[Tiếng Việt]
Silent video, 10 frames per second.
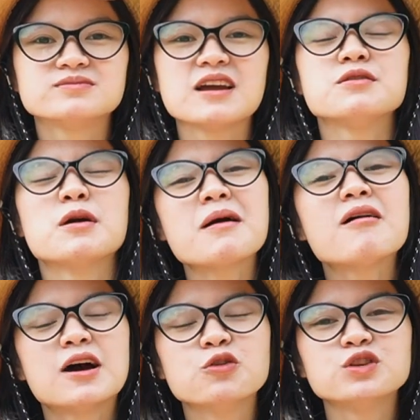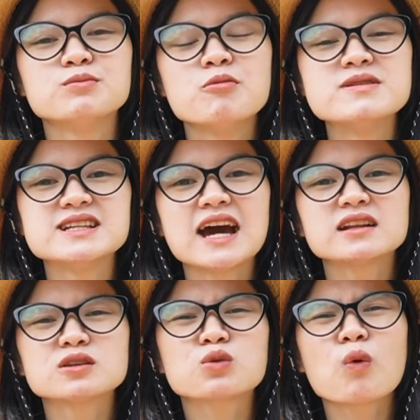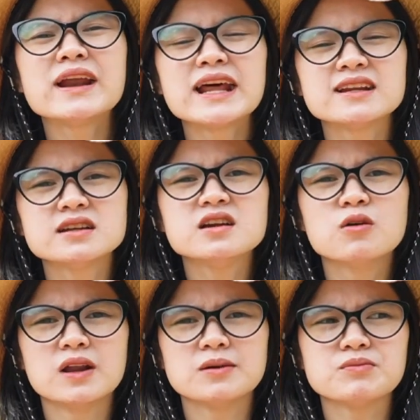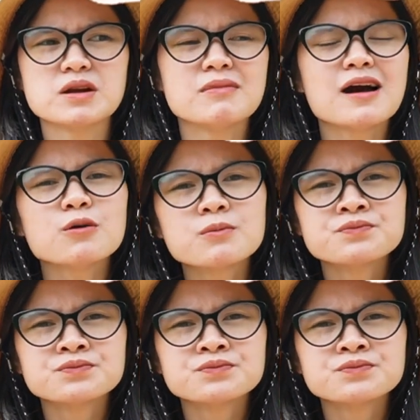Tại vì đến vào Hà Nội thì bọn mình sẽ ăn quen ăn cái kiểu là bánh bao